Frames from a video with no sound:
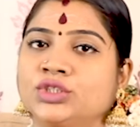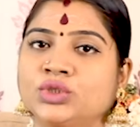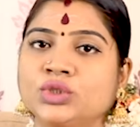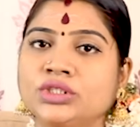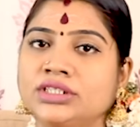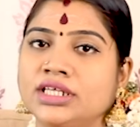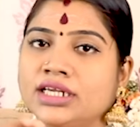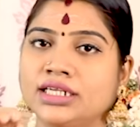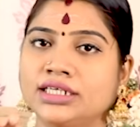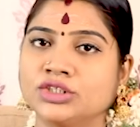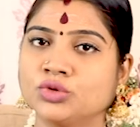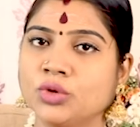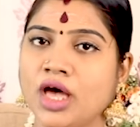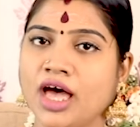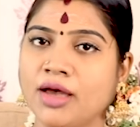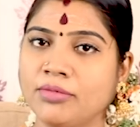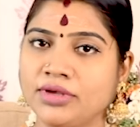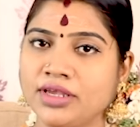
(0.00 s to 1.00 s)
சுந்தரர்
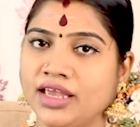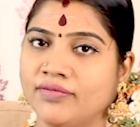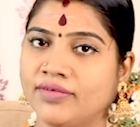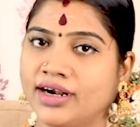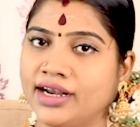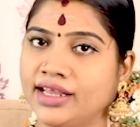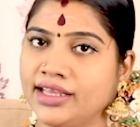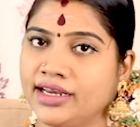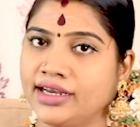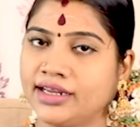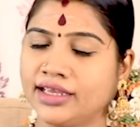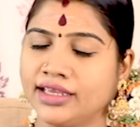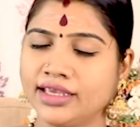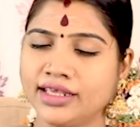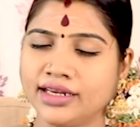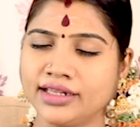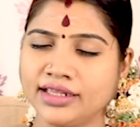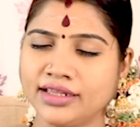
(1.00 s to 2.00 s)
சுவாமியை வணங்கிட்டு
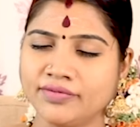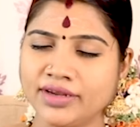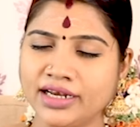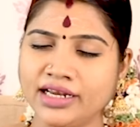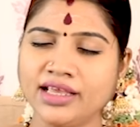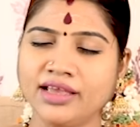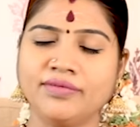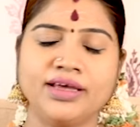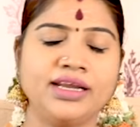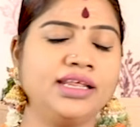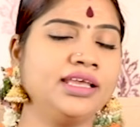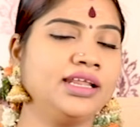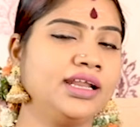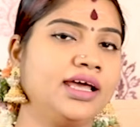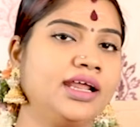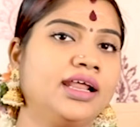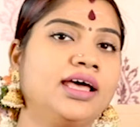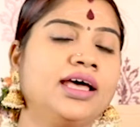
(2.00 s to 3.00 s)
அங்கிருந்து வெளியே
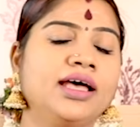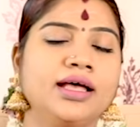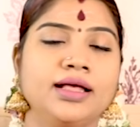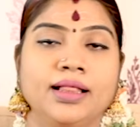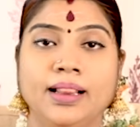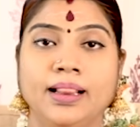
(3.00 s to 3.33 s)
வருகிறாரா